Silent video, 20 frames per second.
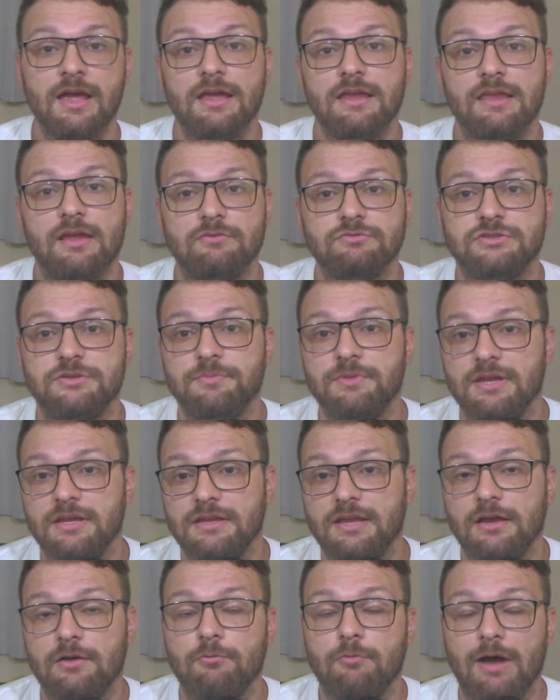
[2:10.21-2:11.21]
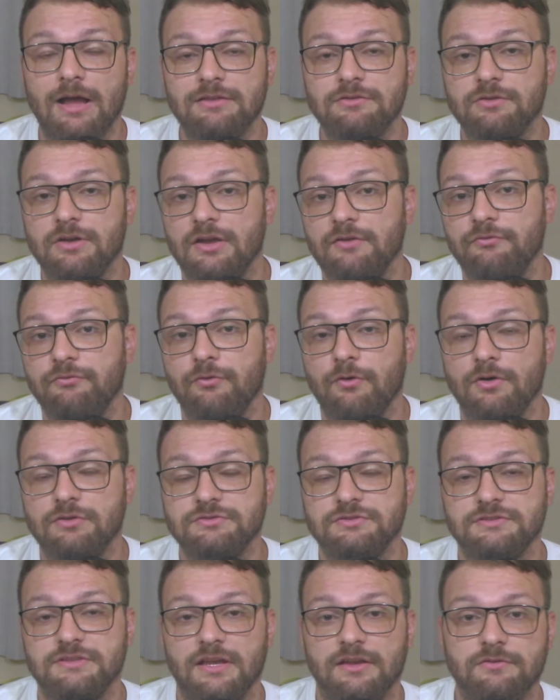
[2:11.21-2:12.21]
E é um time que tem quatro
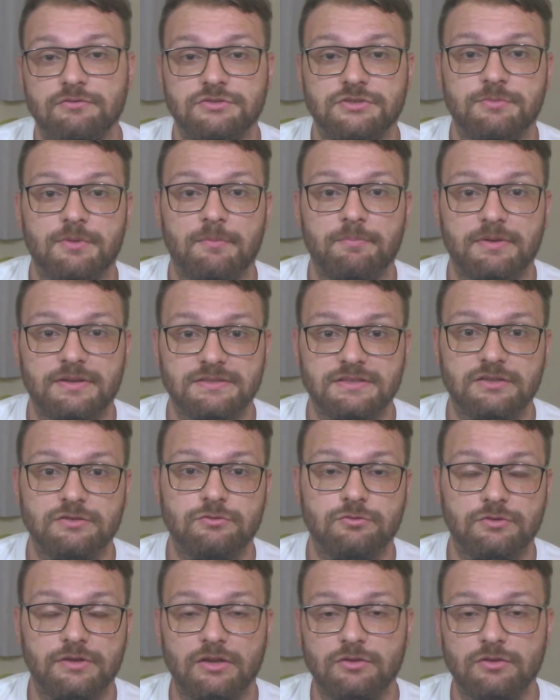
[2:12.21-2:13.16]
reforços aí que o time apresentou, né?